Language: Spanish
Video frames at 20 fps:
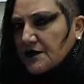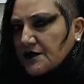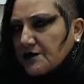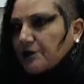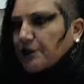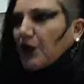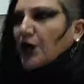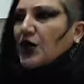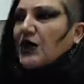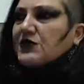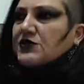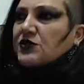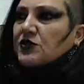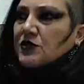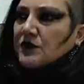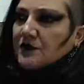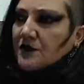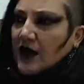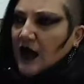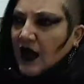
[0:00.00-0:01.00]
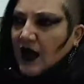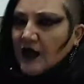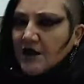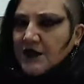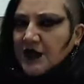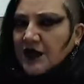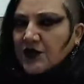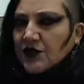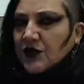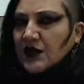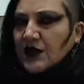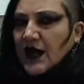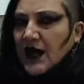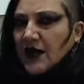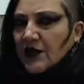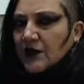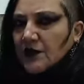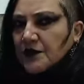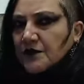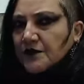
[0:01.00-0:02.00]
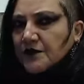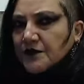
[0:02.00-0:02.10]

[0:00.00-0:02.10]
Por eso han abierto el diálogo,